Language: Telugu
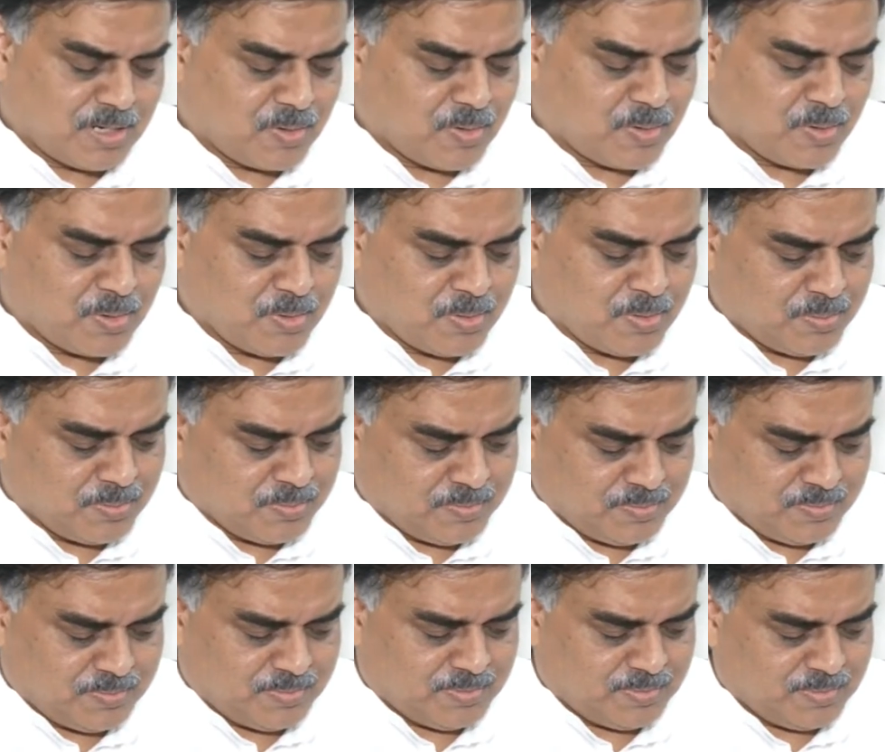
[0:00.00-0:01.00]
జరగకూడదు
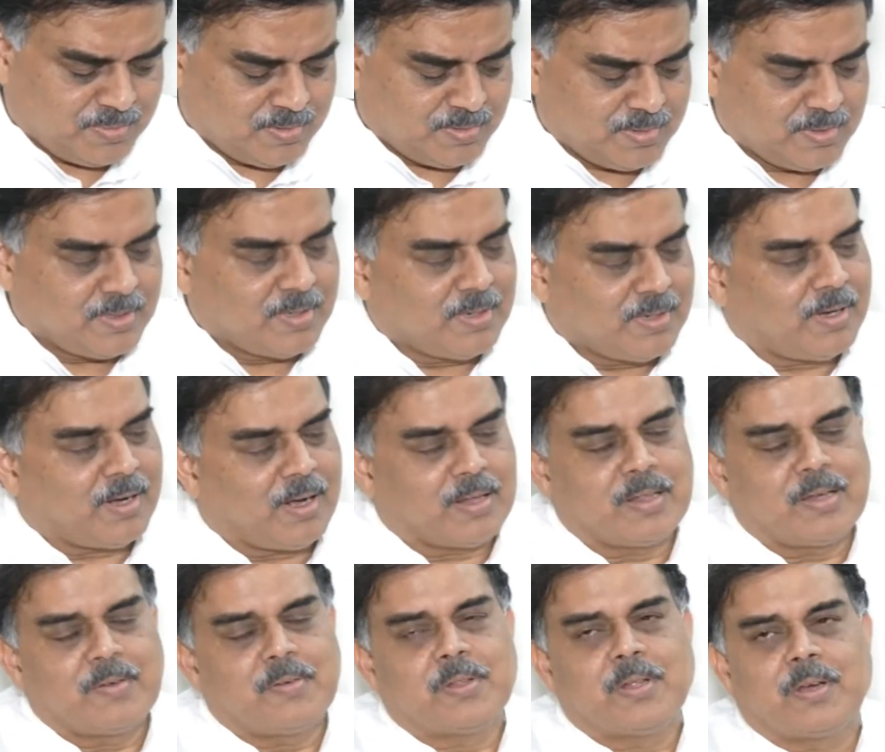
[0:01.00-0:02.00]

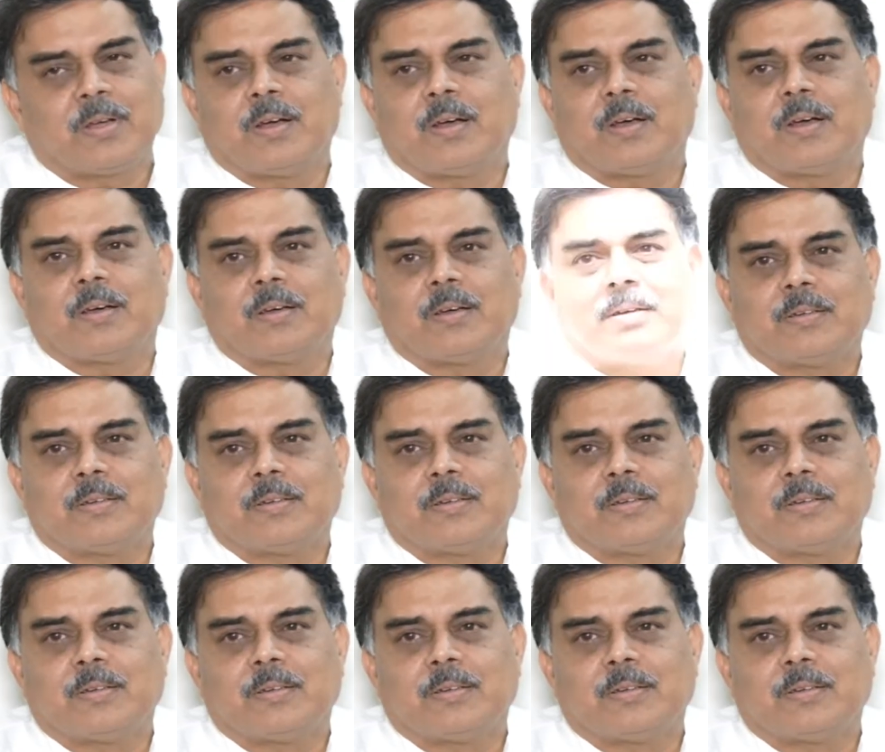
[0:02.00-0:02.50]
అదేవిధంగా